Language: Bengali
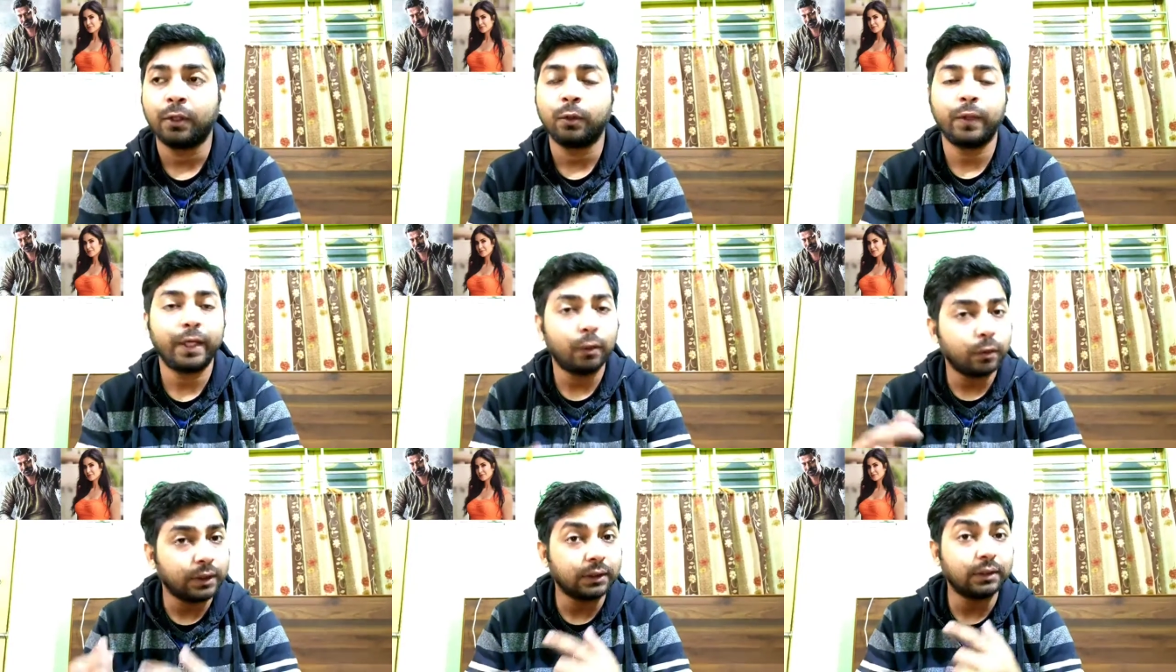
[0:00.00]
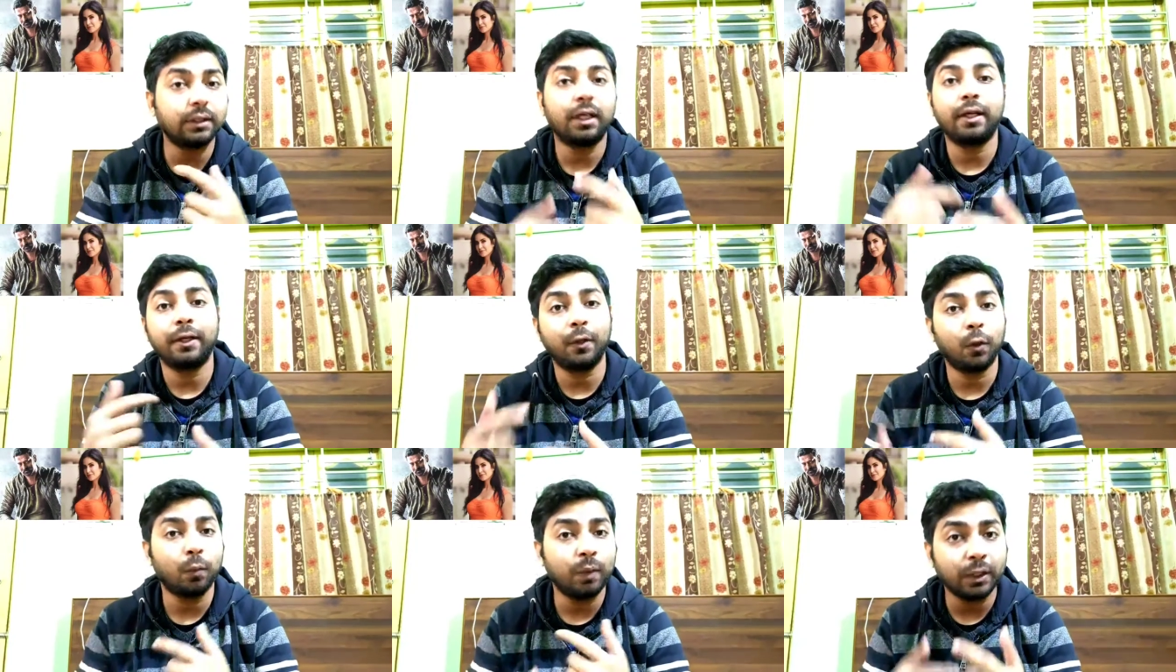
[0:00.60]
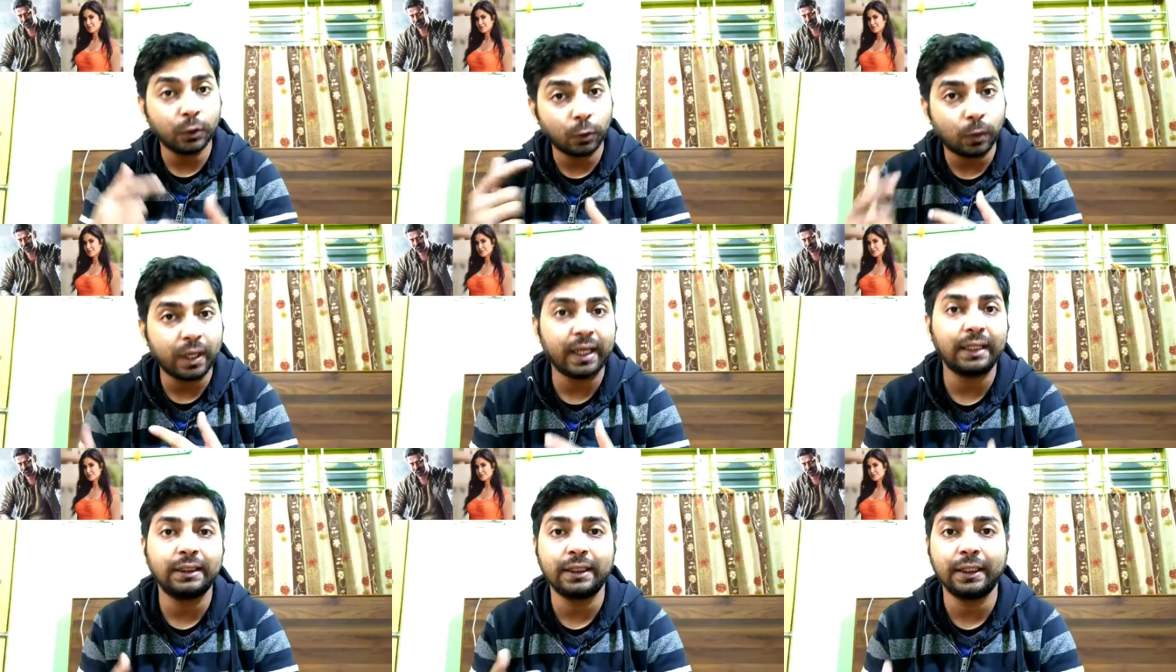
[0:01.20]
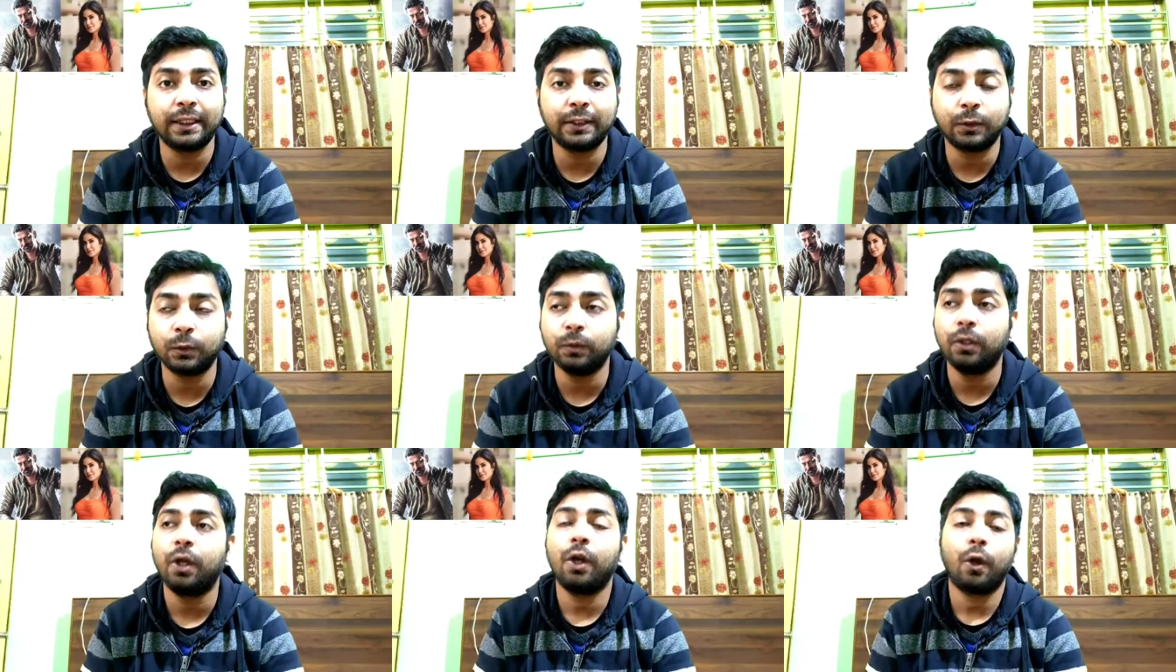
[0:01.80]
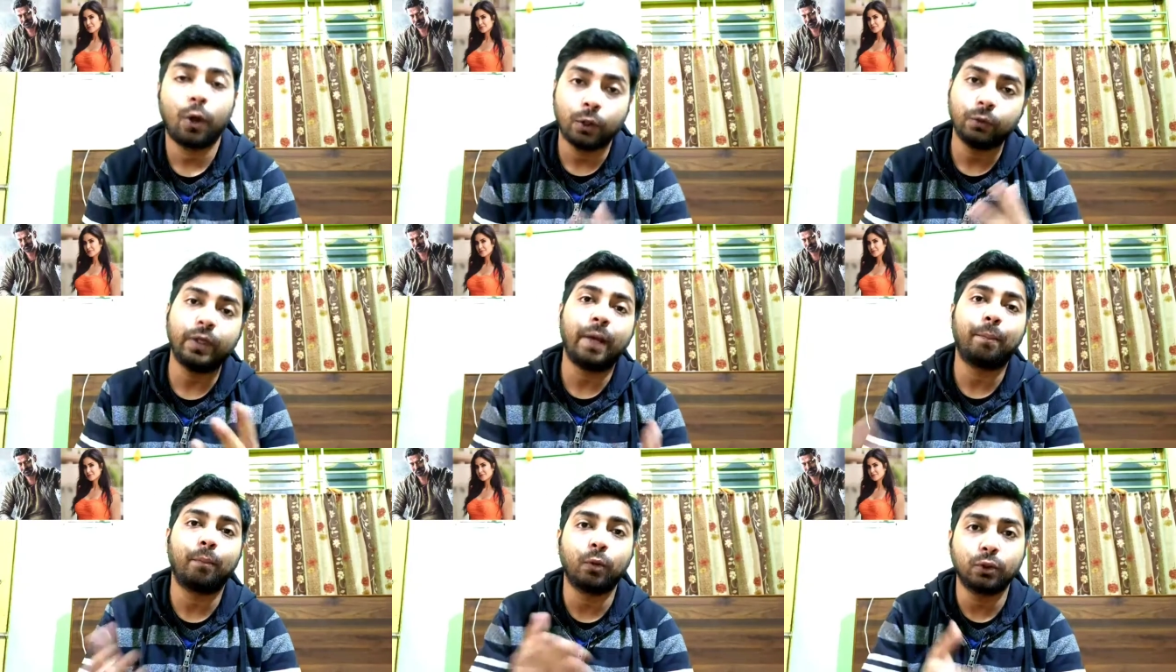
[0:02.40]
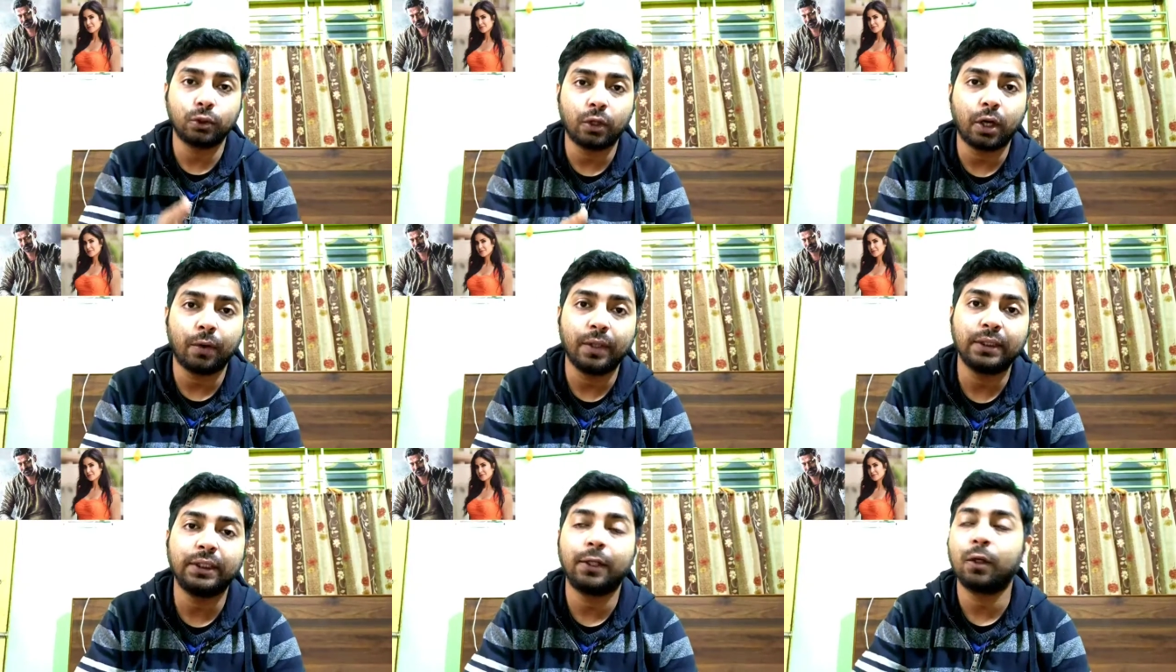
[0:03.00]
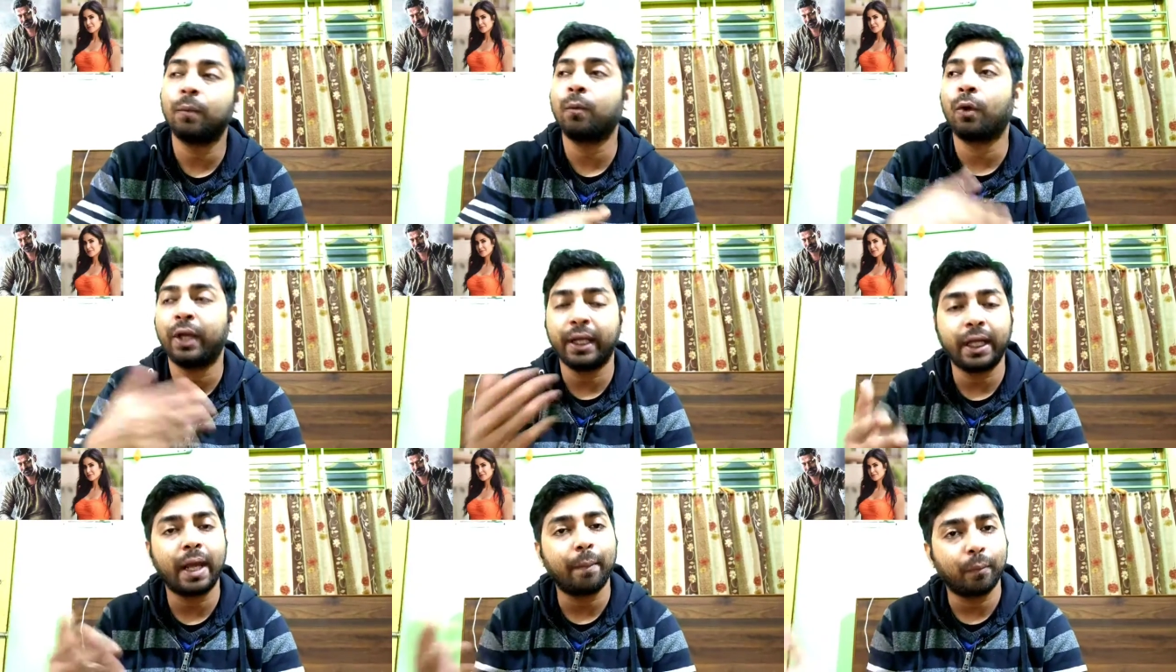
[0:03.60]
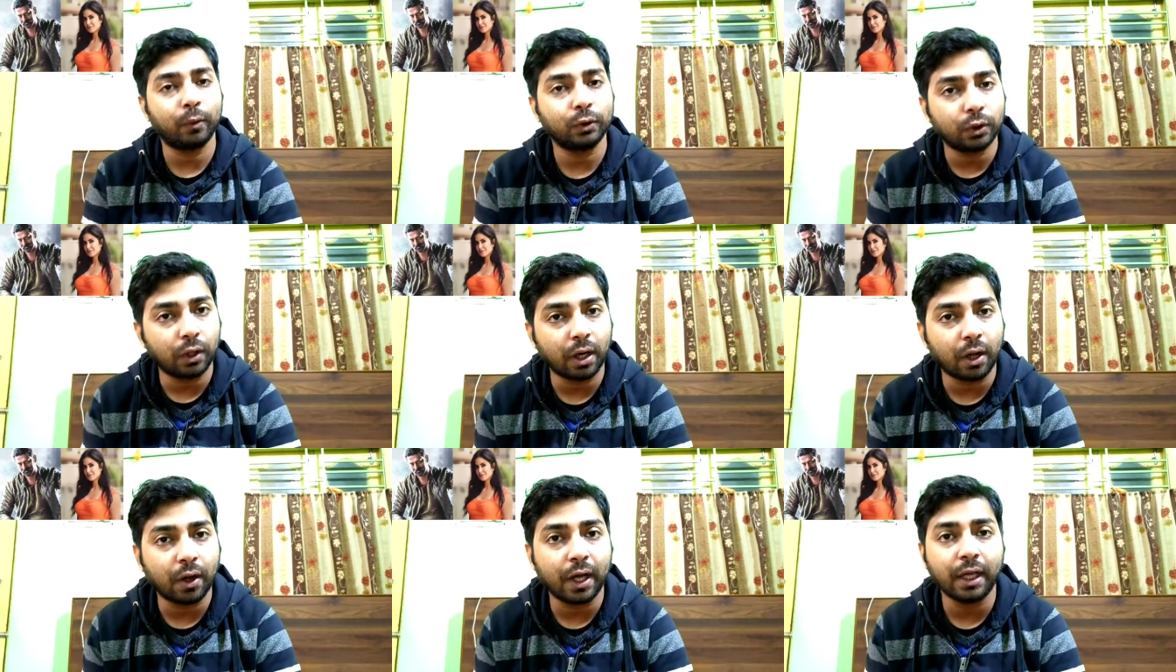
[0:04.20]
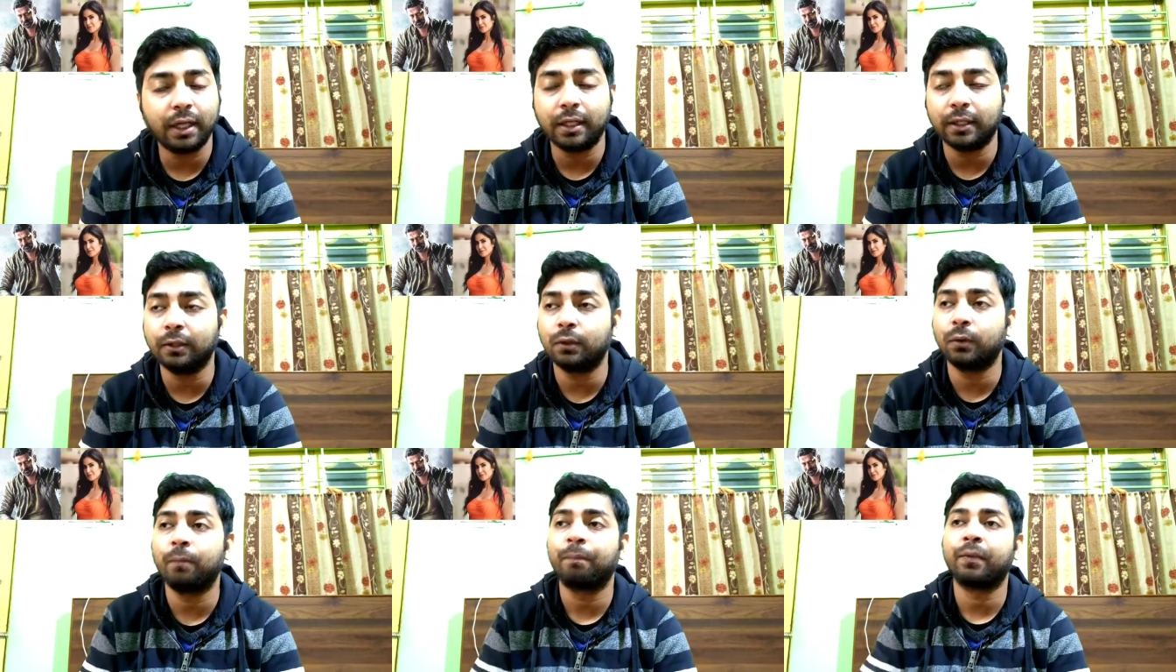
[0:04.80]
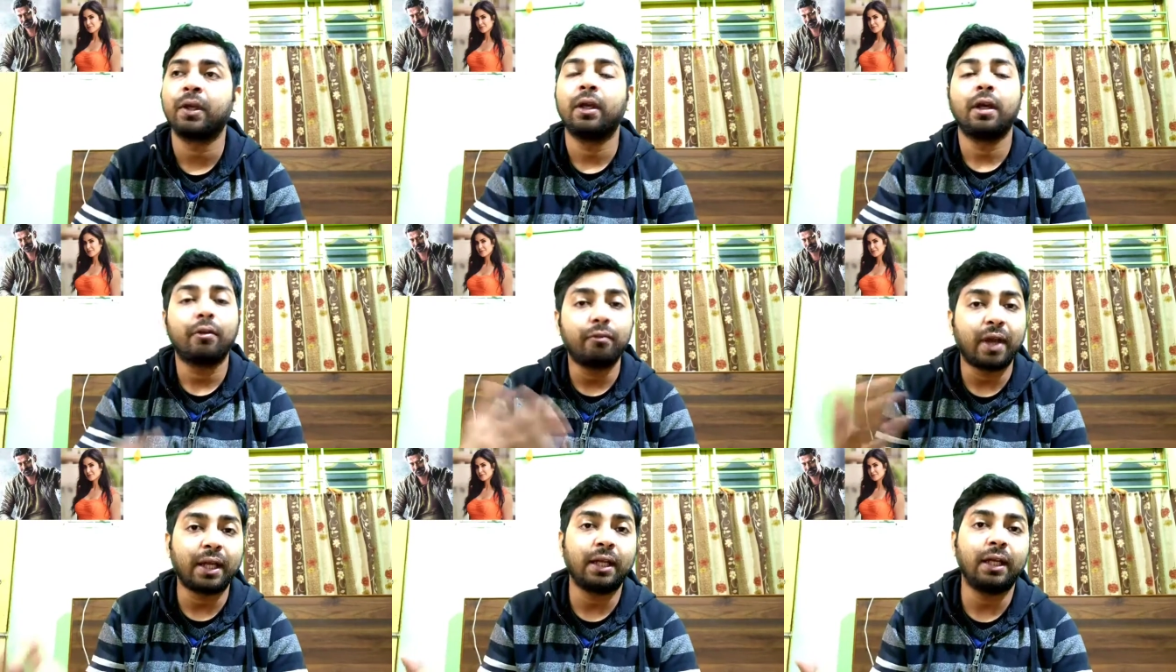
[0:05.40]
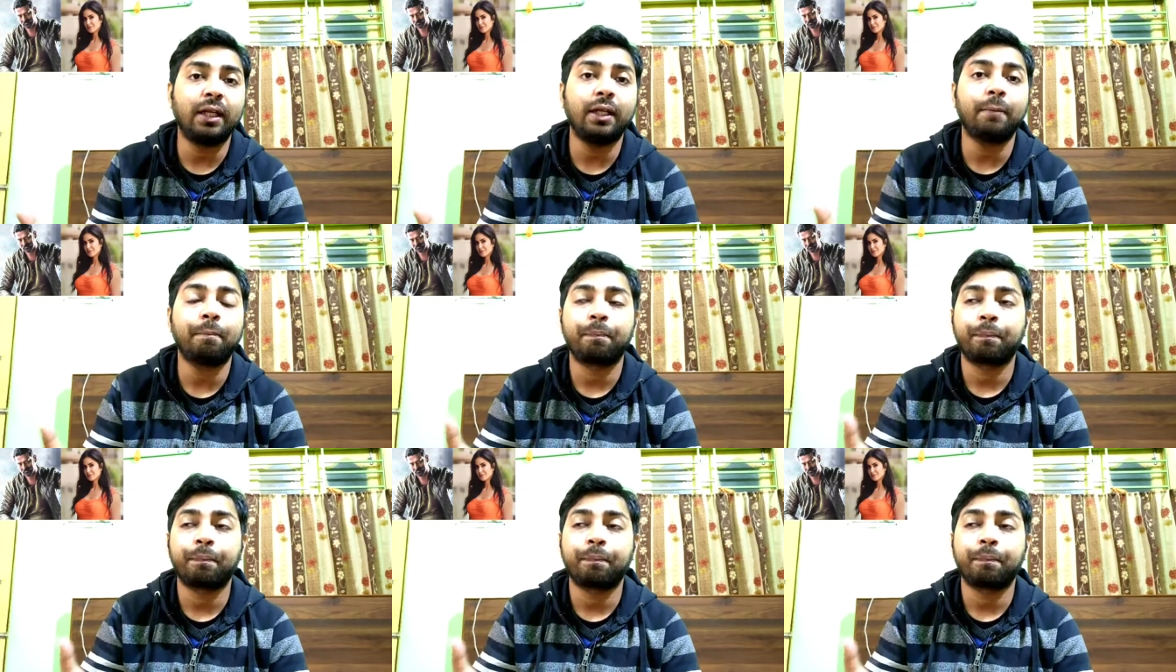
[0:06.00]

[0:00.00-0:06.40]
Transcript: তো এগুলো জাস্ট রিউমার শোনা যাচ্ছে কিছু হয়তো অ্যাপ্রোচ করা হয়েছে এরকম অনেককে অ্যাপ্রোচ করা হয় কিন্তু ফাইনালি